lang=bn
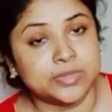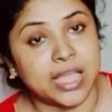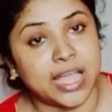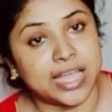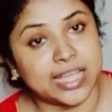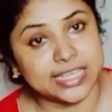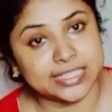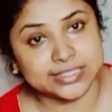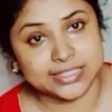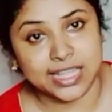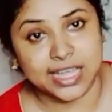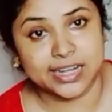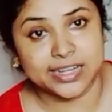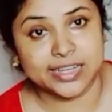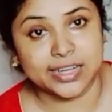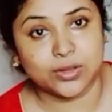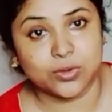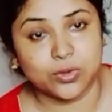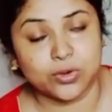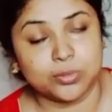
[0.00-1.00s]
আগে
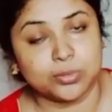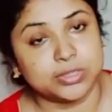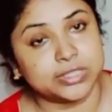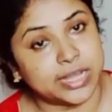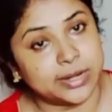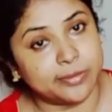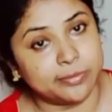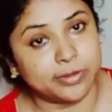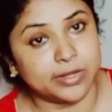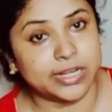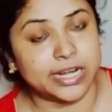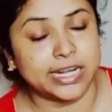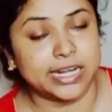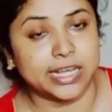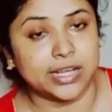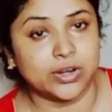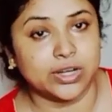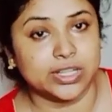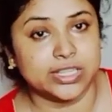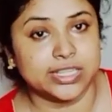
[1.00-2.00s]
স্নানটা করব তারপরে
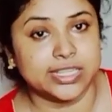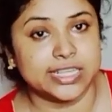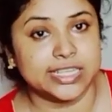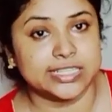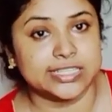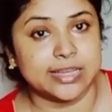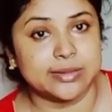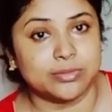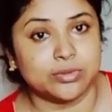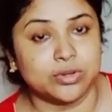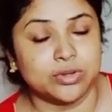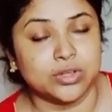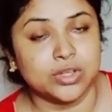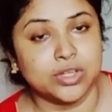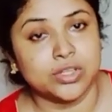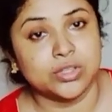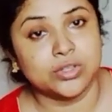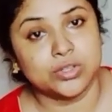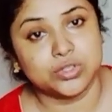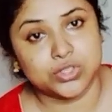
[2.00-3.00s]
রান্নাঘরের দিকে যাব
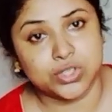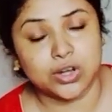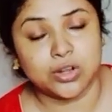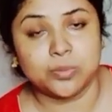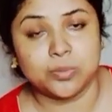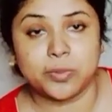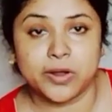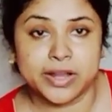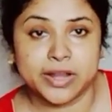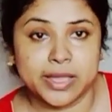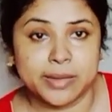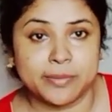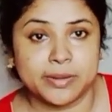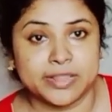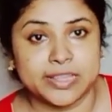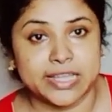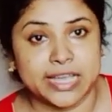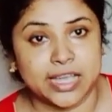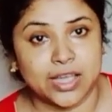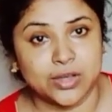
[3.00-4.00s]
তো চলো পরে
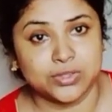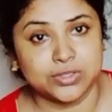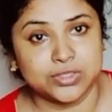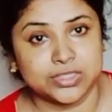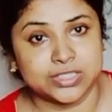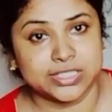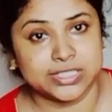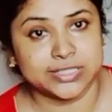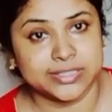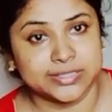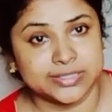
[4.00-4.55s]
আবার দেখা হচ্ছে